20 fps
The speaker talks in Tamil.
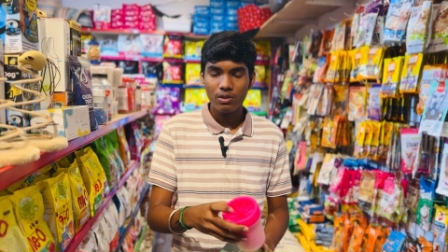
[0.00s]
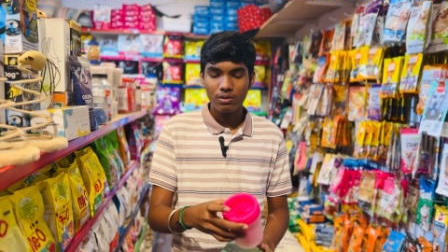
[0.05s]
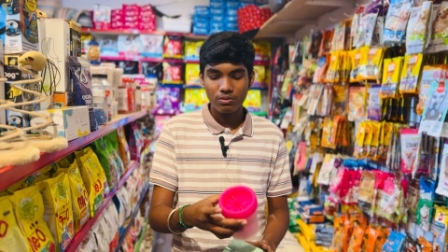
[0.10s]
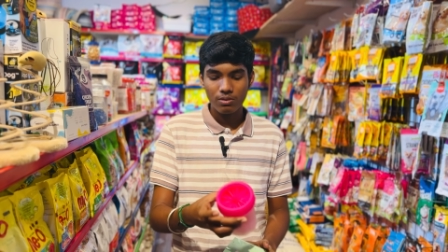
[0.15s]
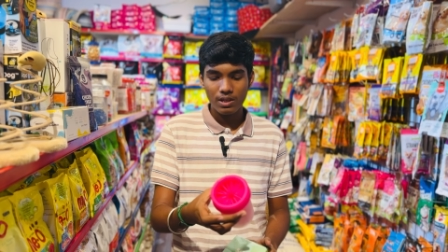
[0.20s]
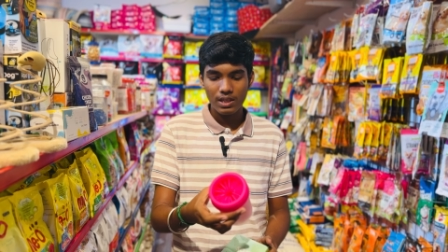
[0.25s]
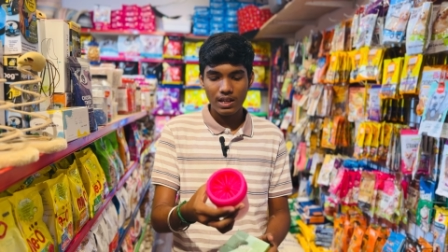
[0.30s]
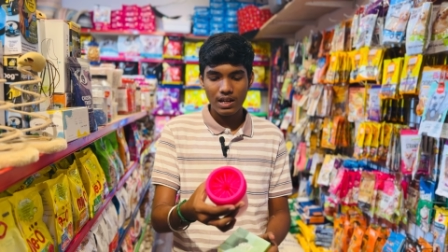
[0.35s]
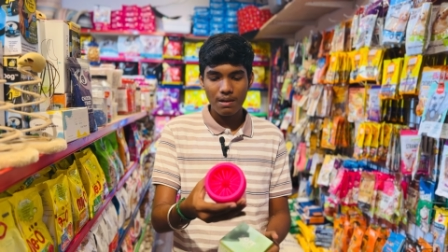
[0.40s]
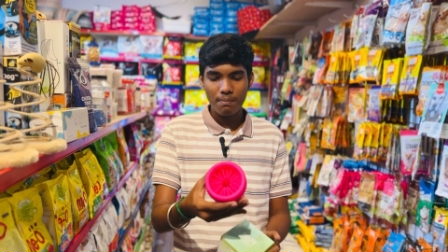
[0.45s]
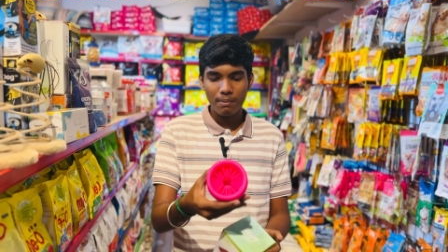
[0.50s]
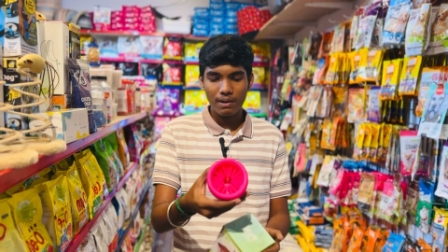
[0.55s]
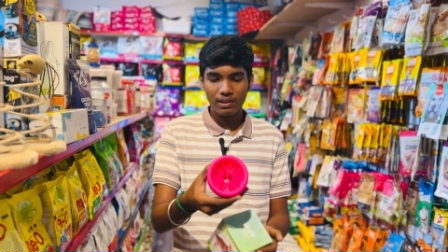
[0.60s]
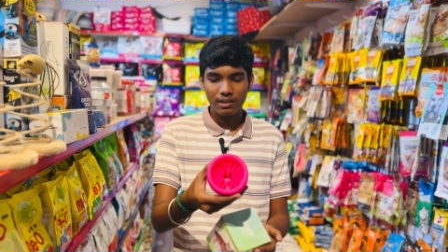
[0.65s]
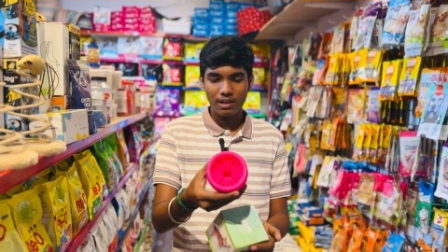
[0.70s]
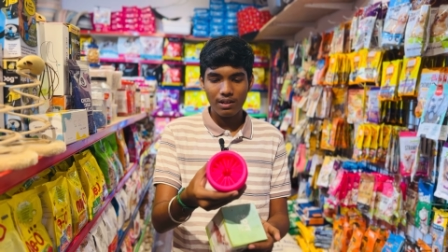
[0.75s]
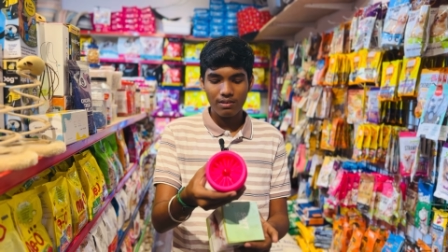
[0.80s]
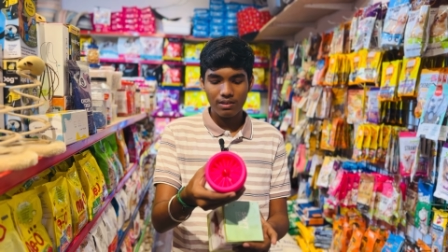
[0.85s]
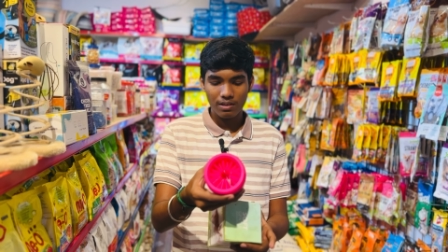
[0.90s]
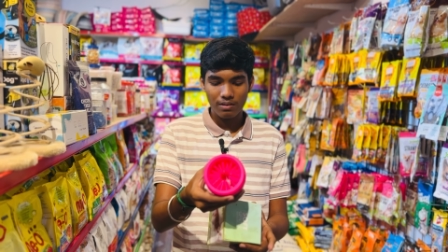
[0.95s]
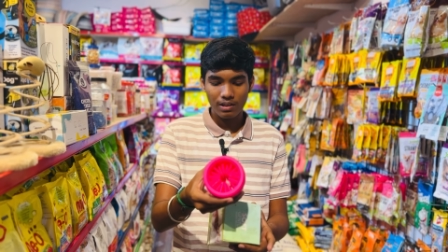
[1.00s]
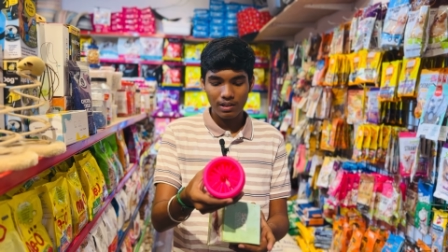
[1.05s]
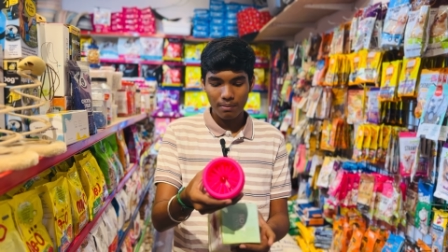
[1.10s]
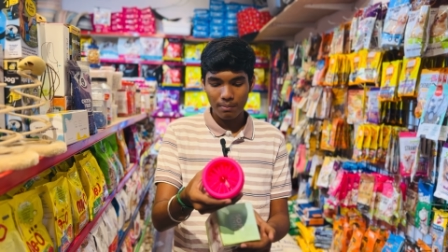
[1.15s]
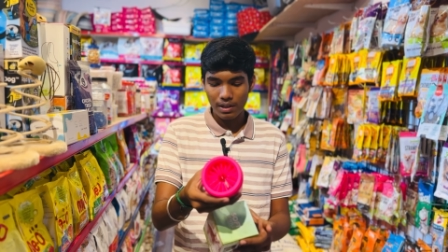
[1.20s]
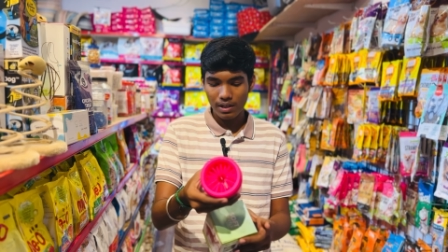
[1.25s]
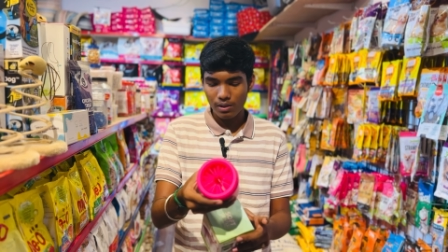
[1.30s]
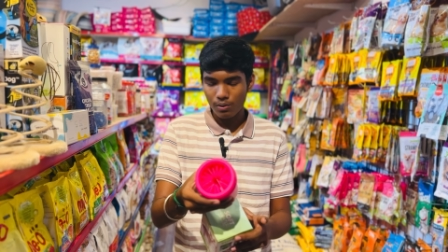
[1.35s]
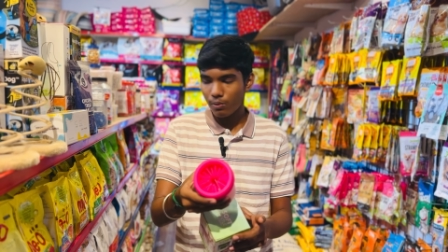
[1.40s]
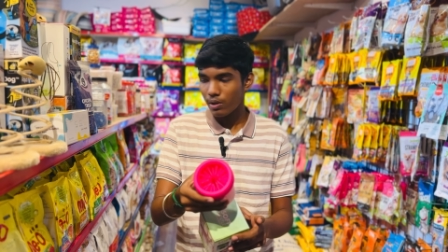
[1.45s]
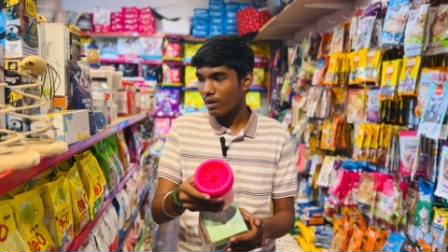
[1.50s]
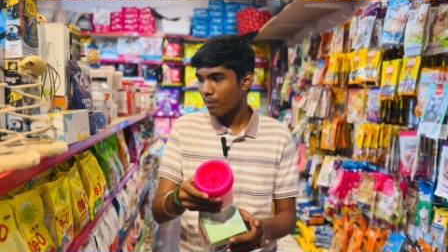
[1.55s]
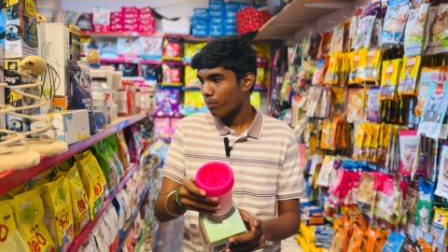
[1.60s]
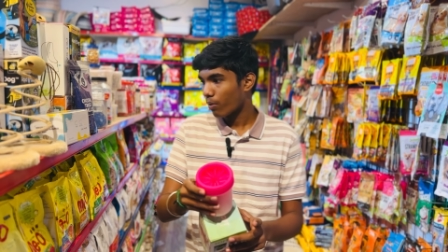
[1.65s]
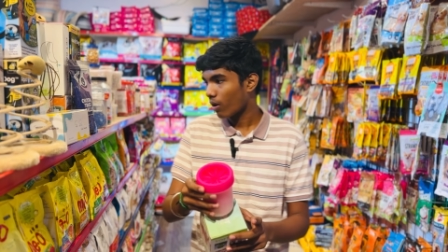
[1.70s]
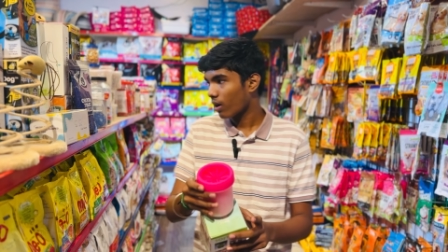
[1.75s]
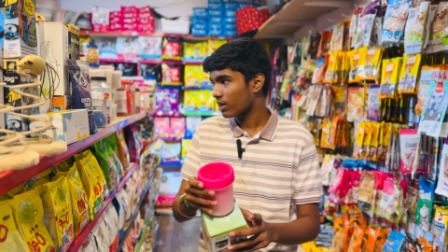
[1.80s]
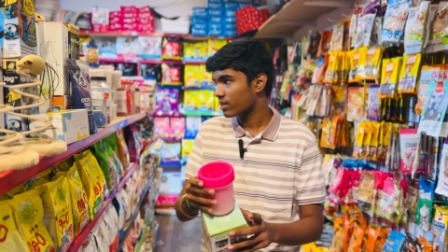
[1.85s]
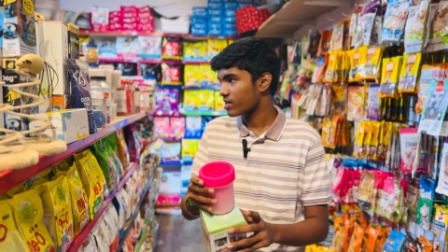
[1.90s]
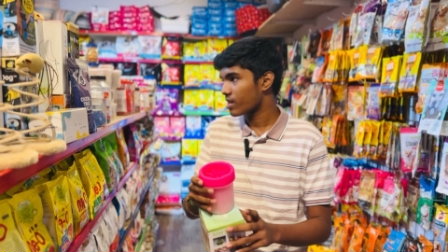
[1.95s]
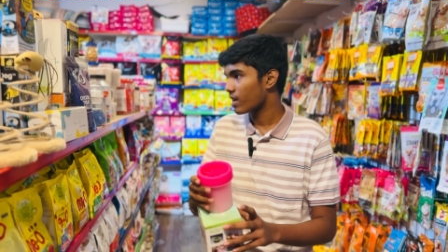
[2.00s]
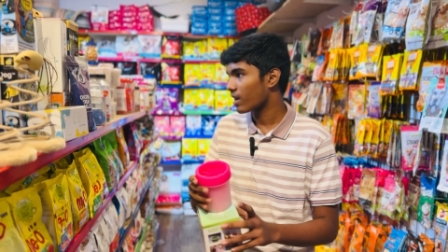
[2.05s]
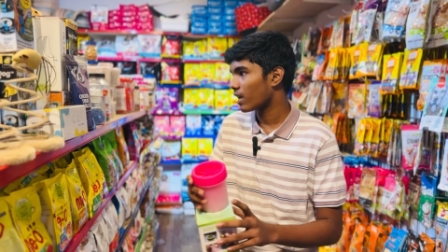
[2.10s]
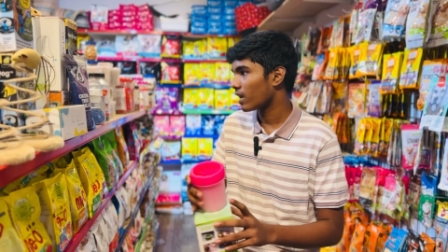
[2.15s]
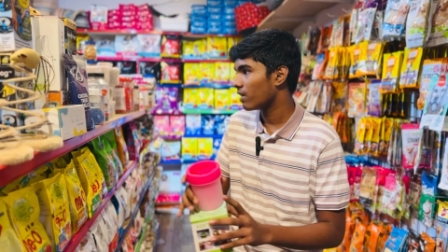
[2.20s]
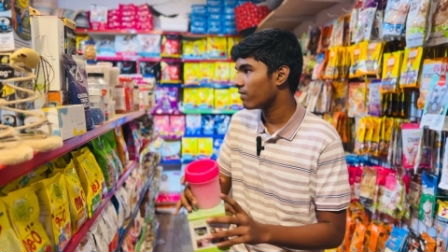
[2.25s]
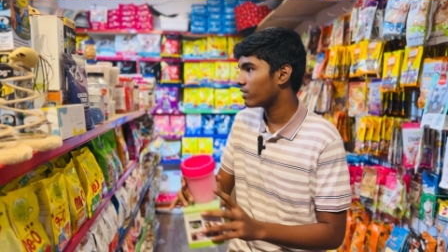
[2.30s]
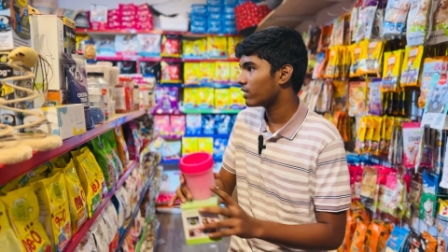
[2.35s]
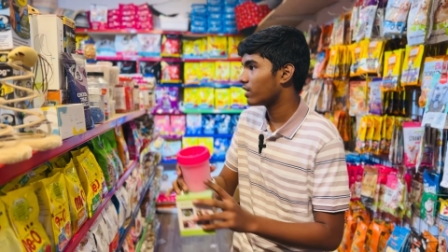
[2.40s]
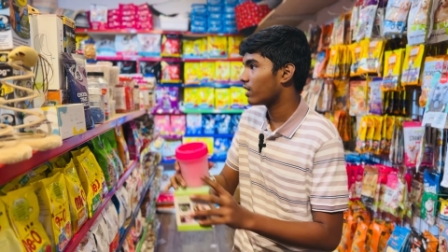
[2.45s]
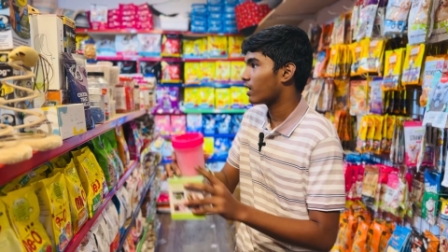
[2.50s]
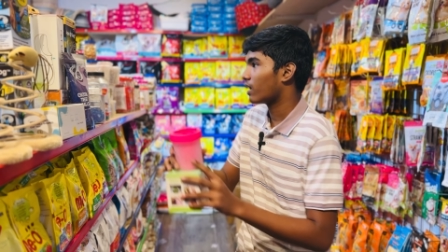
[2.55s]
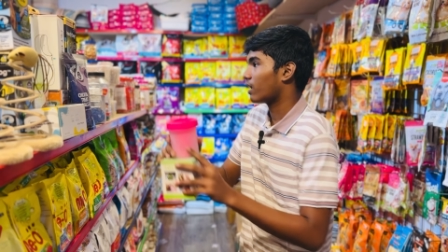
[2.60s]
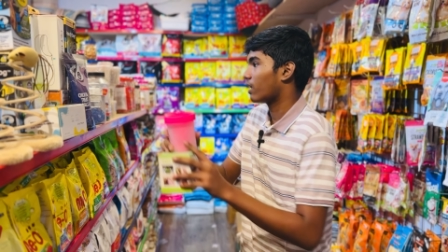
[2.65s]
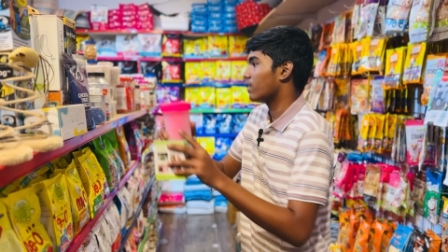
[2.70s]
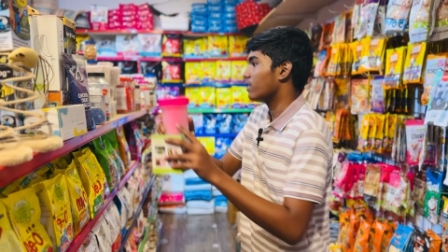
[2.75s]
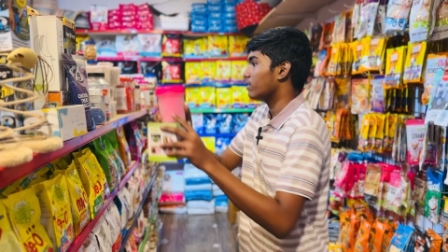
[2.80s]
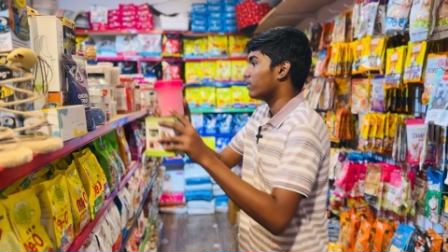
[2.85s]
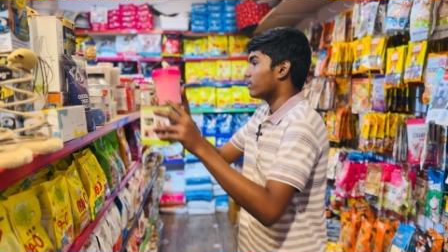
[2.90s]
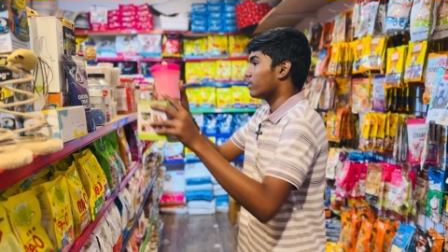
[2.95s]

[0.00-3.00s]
ஸோ இதெல்லாம் பார்த்தோன்னா வந்து இந்த மாதிரி யூனிக் ப்ராடக்ட்ஸ் தான் நிறைய வித்துருக்காங்க